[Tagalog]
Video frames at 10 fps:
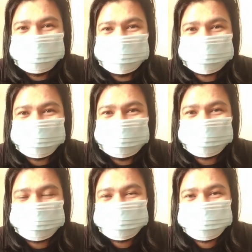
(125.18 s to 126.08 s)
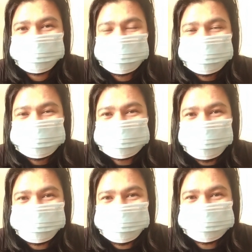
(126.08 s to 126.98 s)
ginagamit natin is
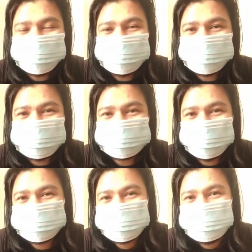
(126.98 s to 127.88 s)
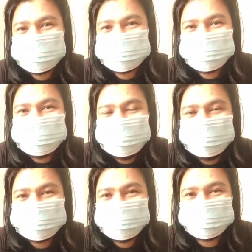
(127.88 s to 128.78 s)
passive and then meron tayong
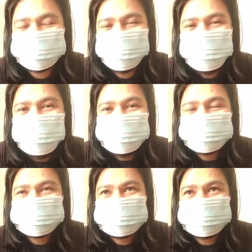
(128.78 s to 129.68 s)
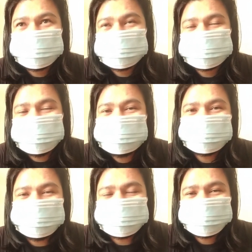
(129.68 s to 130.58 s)
active. So,
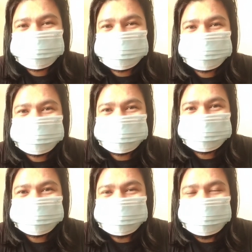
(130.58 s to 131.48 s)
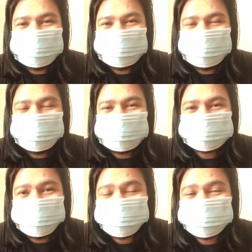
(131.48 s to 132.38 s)
unahin natin si uh, uh,
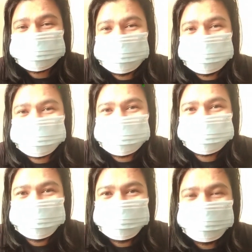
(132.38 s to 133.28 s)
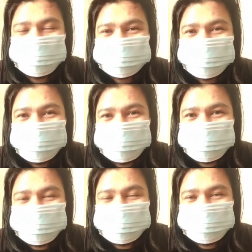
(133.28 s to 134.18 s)
passive crossover.
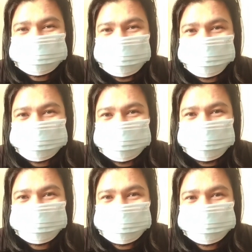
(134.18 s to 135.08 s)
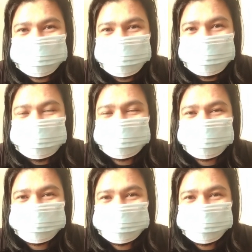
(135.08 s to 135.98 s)
Si passive crossover,
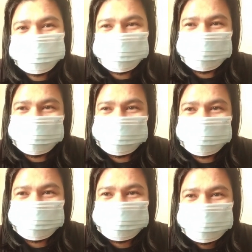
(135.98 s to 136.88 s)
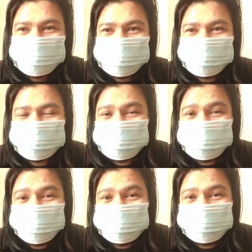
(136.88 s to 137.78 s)
uh, hindi siya hindi
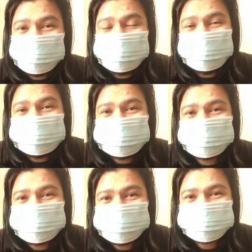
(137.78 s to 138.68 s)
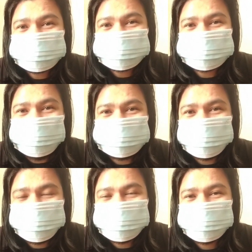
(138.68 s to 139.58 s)
niya na kailangan ng
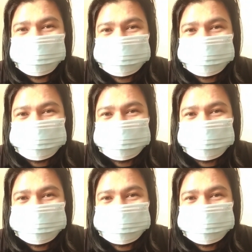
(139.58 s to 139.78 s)
power